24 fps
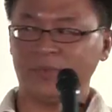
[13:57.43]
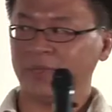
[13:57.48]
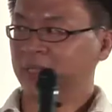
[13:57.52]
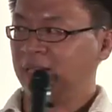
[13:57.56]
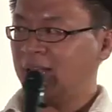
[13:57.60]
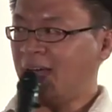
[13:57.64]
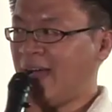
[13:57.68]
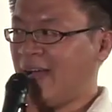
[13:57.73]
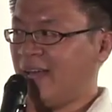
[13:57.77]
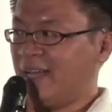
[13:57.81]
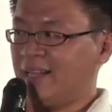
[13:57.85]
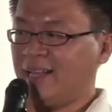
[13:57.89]

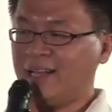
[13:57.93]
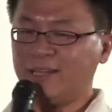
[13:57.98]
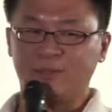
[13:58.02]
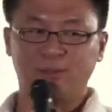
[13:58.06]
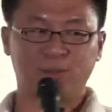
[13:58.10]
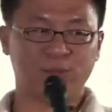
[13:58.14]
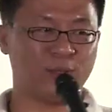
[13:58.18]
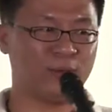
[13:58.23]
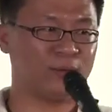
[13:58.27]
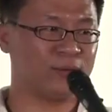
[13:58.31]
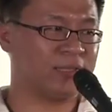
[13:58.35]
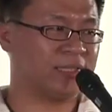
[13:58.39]
海浪
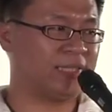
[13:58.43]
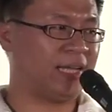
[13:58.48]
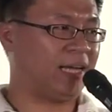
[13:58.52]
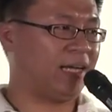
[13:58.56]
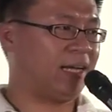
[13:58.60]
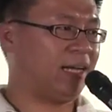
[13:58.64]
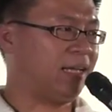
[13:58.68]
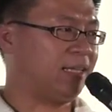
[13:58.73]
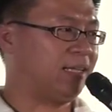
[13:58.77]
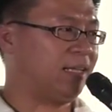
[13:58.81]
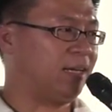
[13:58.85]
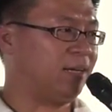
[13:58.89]
冲上
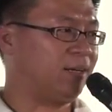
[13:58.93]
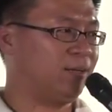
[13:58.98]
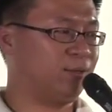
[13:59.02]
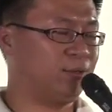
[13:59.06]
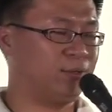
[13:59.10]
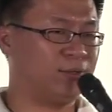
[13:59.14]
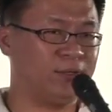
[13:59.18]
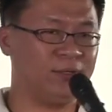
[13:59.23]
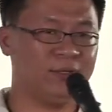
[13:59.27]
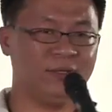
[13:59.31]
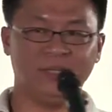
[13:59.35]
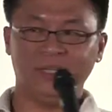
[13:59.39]
岸了，我
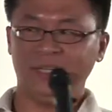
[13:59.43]
就